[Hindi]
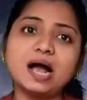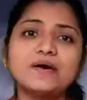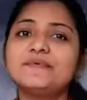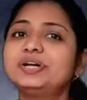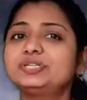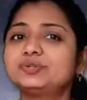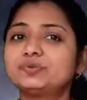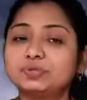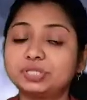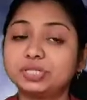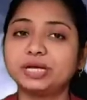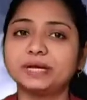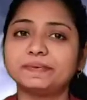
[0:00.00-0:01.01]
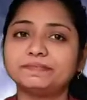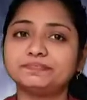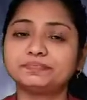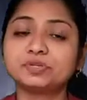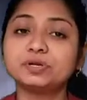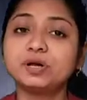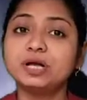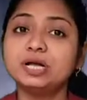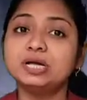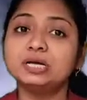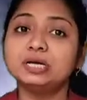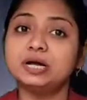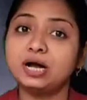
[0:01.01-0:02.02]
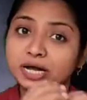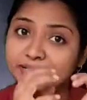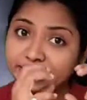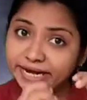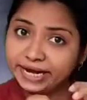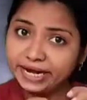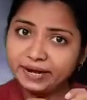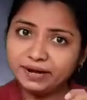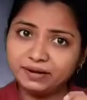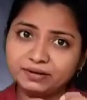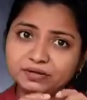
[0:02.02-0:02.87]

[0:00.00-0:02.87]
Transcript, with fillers: आवेश होते हैं ये